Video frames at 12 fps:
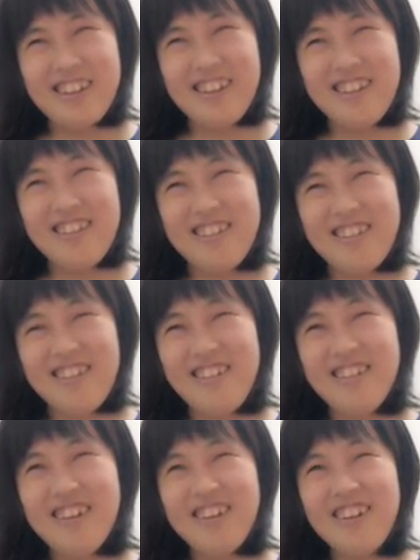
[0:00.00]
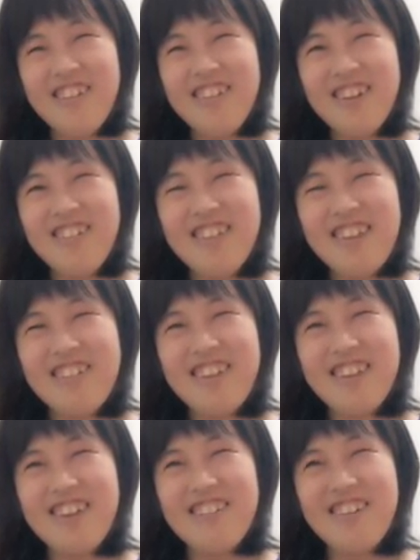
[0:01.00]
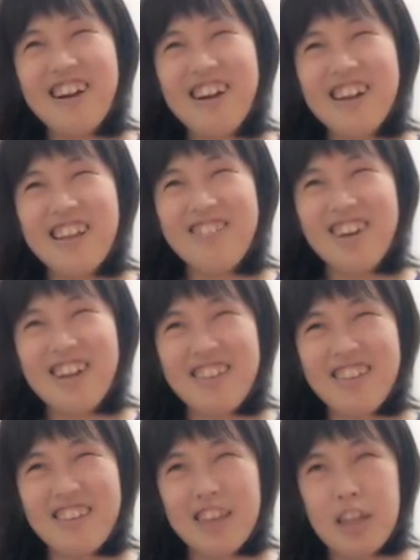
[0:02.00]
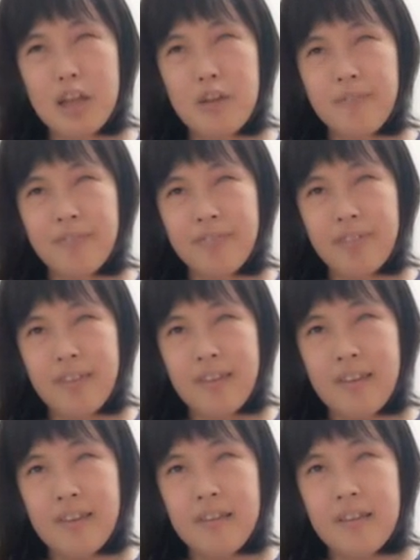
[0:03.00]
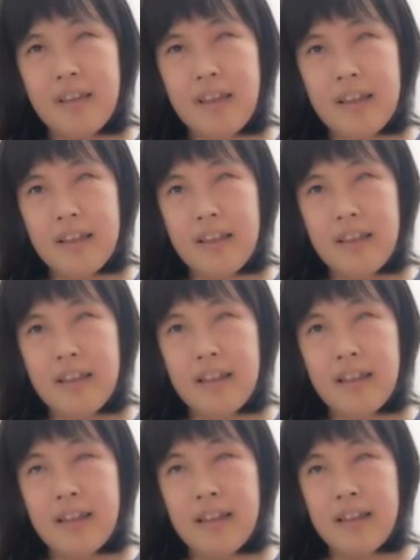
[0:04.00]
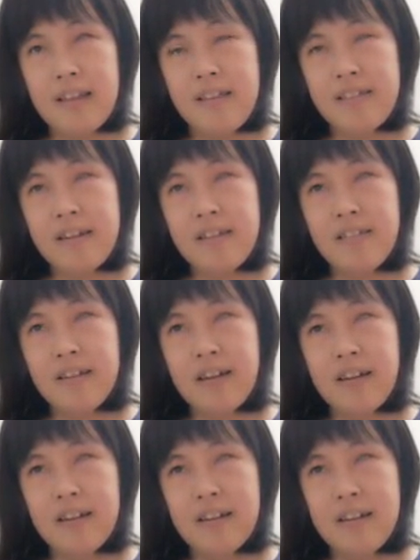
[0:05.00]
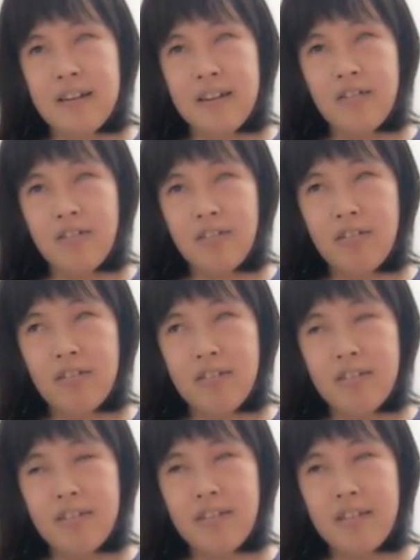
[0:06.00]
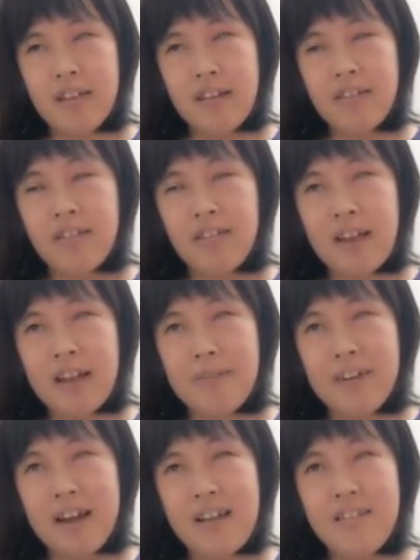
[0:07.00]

えゆゆいうさチャンネルがありますで、えー、近々このツイキャスのライブ配